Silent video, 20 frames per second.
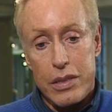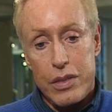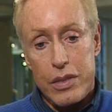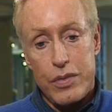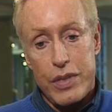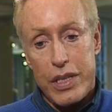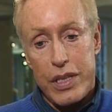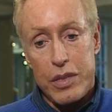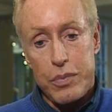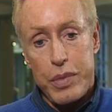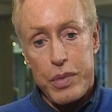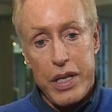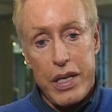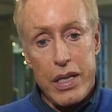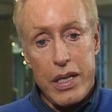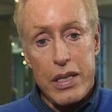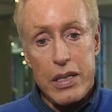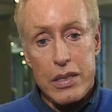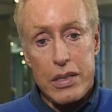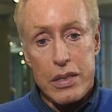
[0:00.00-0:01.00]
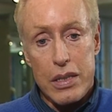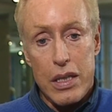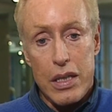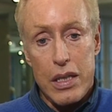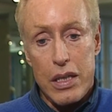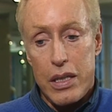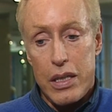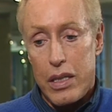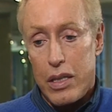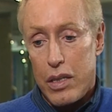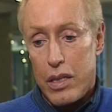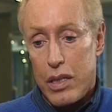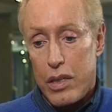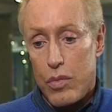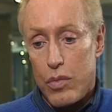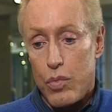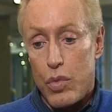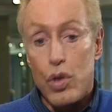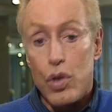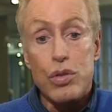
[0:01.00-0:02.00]
di vari paesi, la, il,
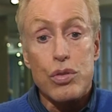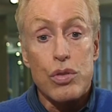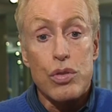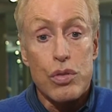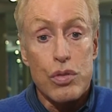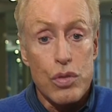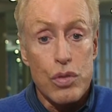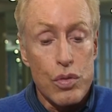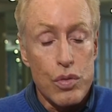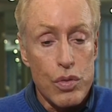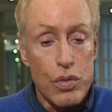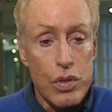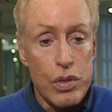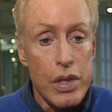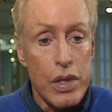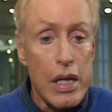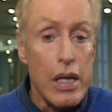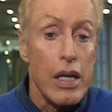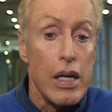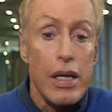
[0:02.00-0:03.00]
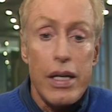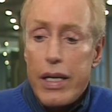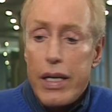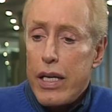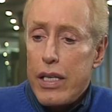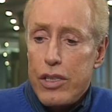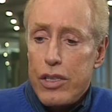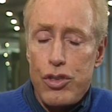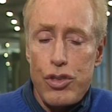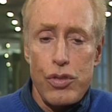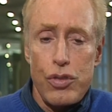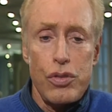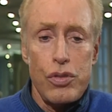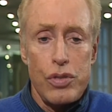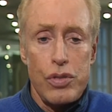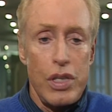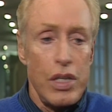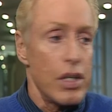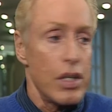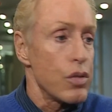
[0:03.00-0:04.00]
il, modo col, le
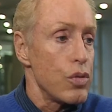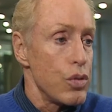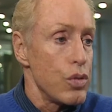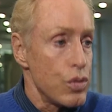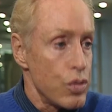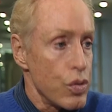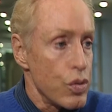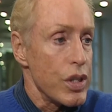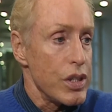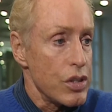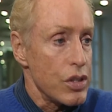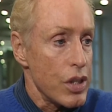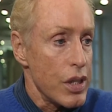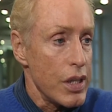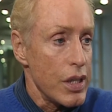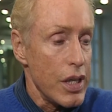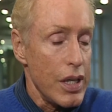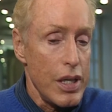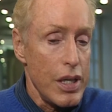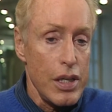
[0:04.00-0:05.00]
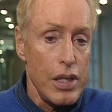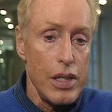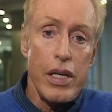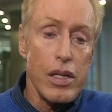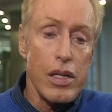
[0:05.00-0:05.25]
religioni, la cultura in generale.